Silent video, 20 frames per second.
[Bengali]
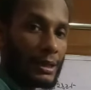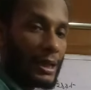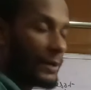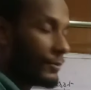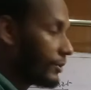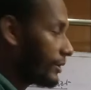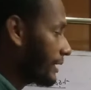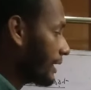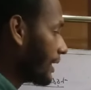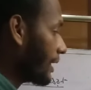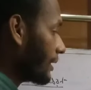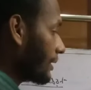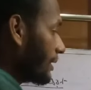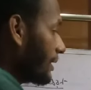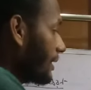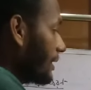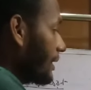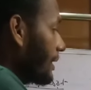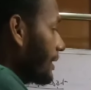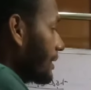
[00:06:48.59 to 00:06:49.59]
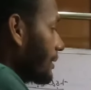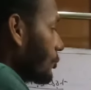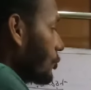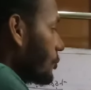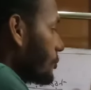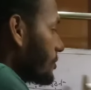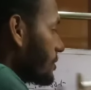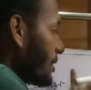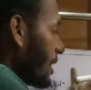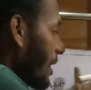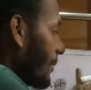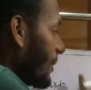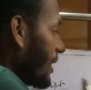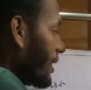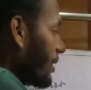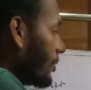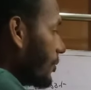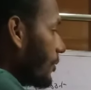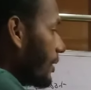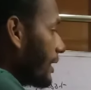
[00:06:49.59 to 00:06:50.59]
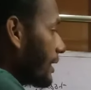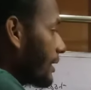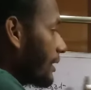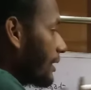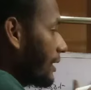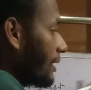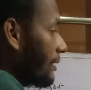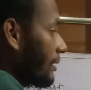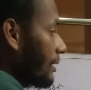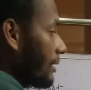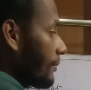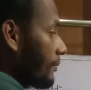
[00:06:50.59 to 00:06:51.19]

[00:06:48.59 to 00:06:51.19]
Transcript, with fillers: তার ফলে এখানতে খুব সামান্য একটা